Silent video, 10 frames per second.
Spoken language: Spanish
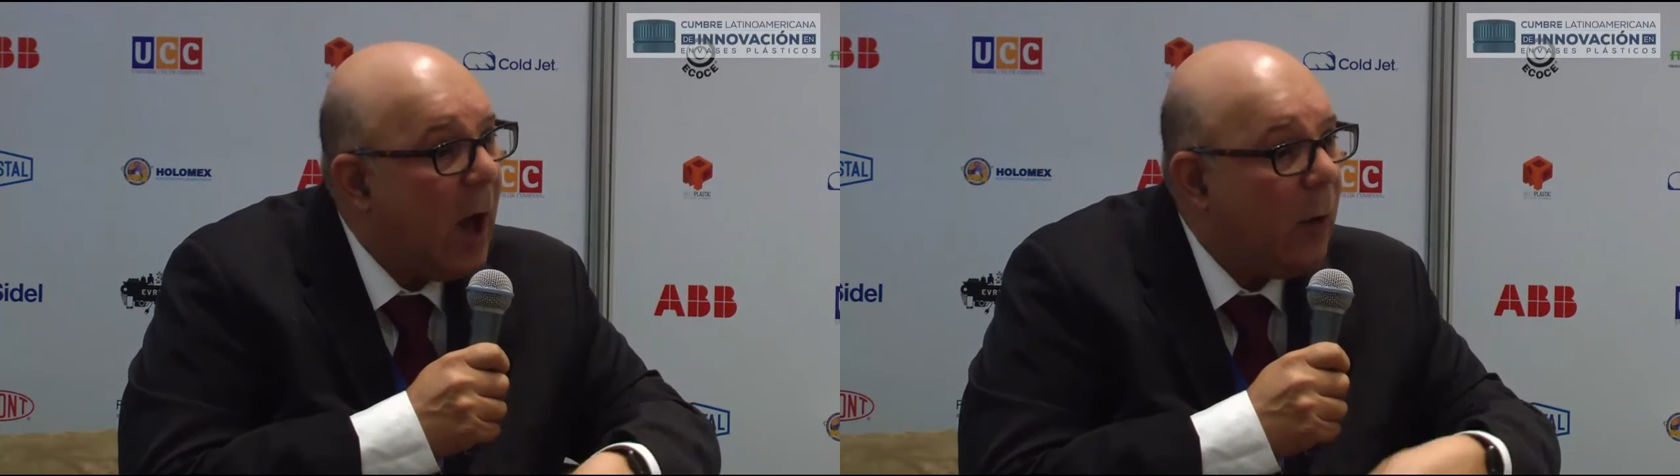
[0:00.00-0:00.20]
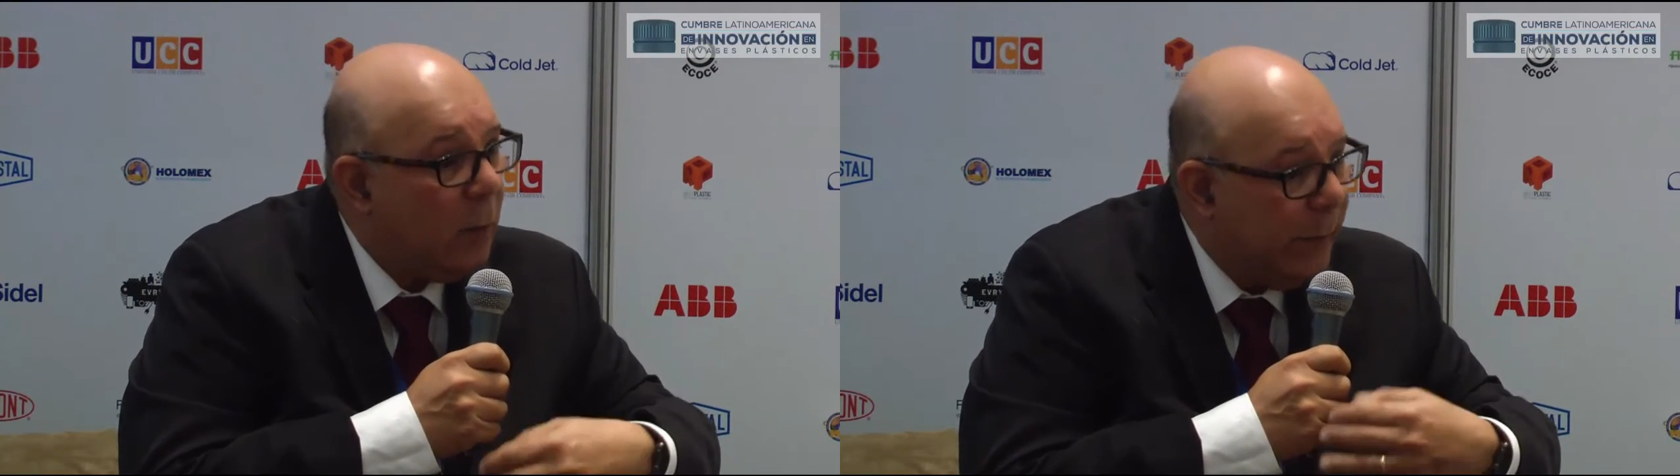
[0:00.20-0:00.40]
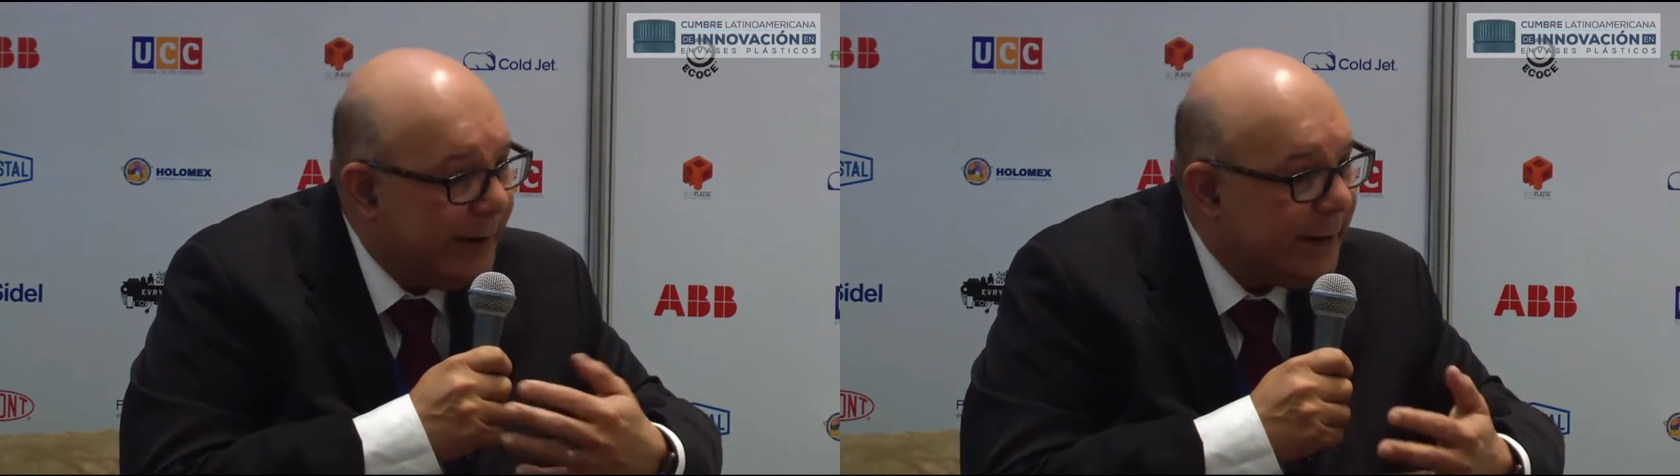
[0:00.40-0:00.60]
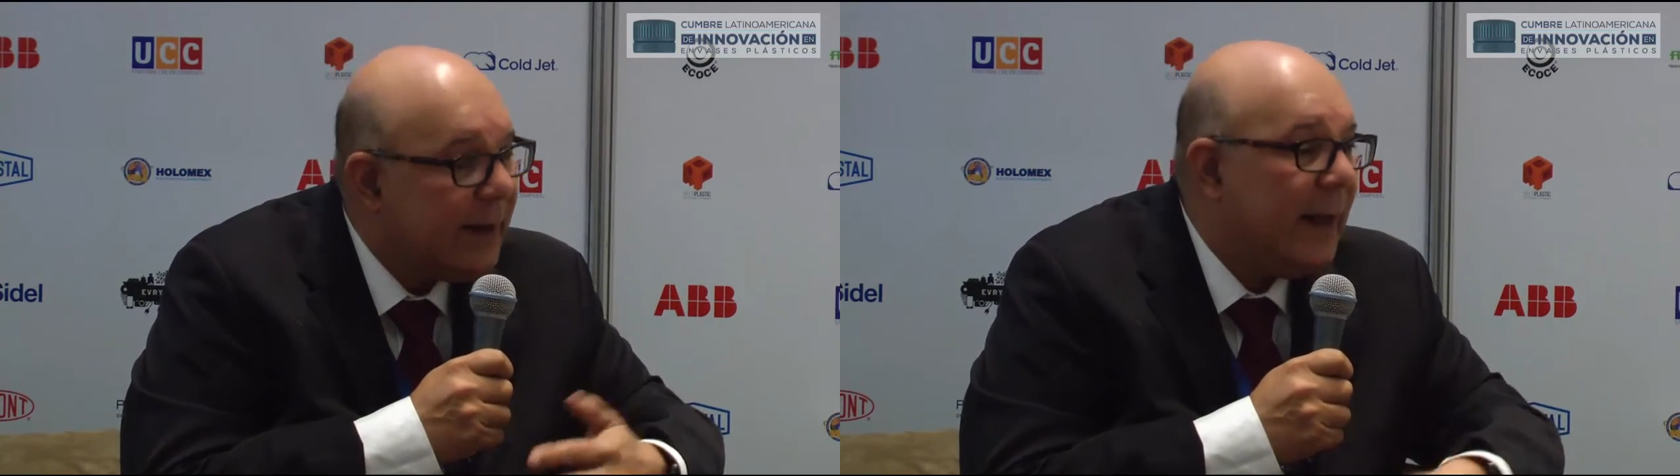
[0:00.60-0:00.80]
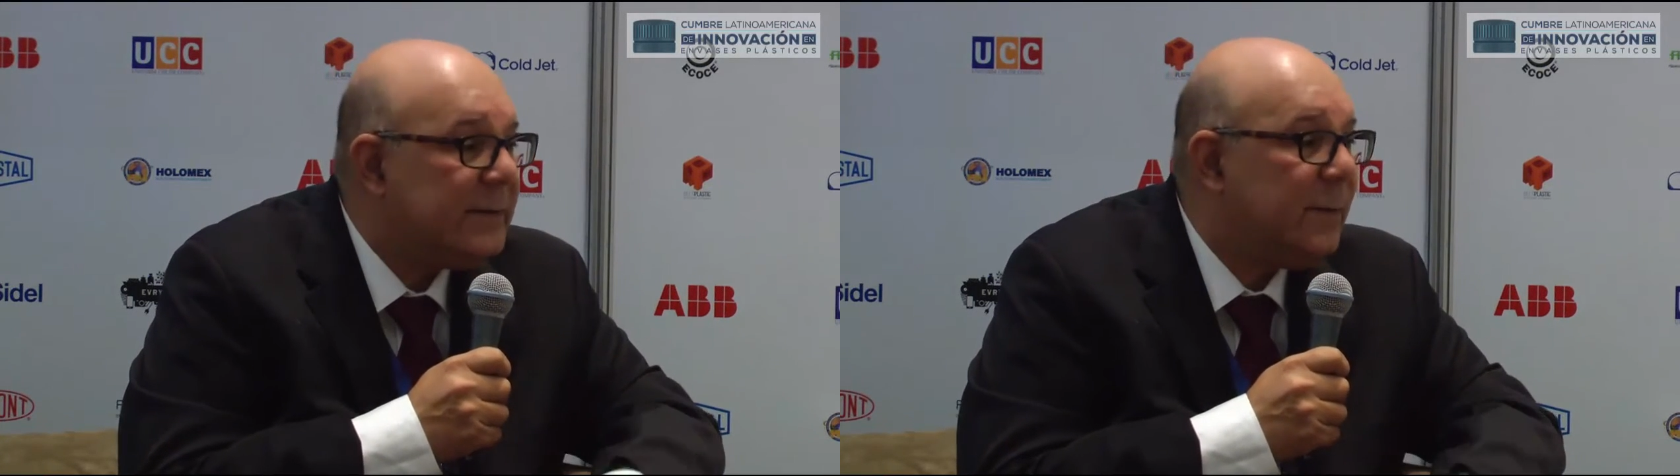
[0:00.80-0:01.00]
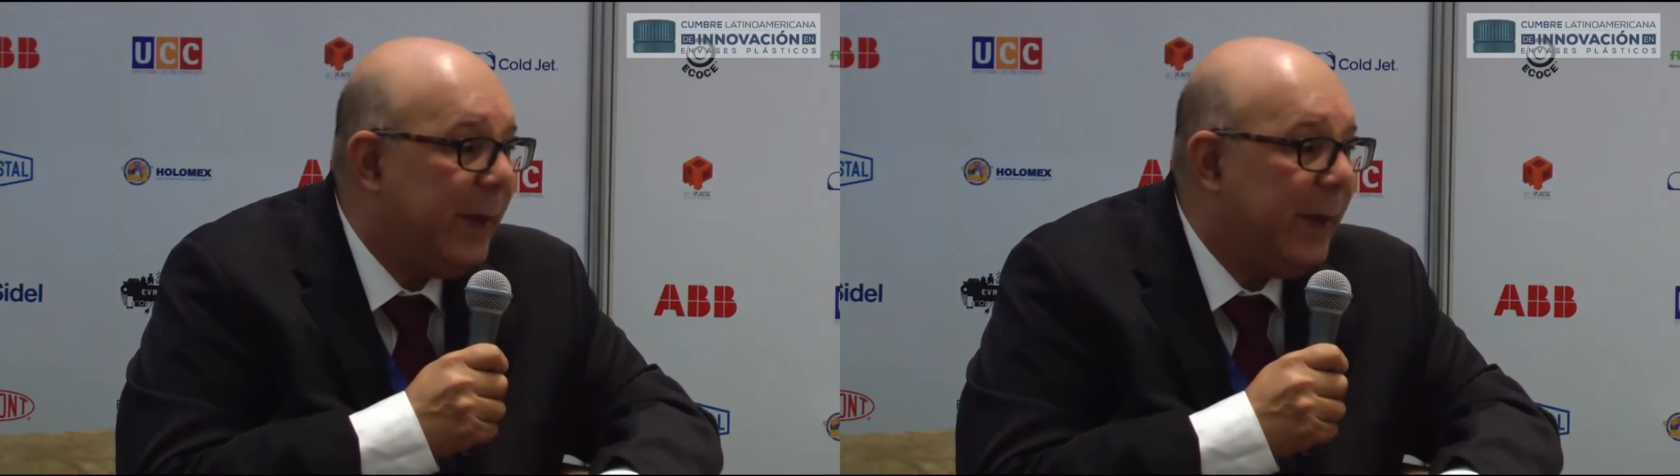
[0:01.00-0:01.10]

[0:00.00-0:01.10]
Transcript: aumentan las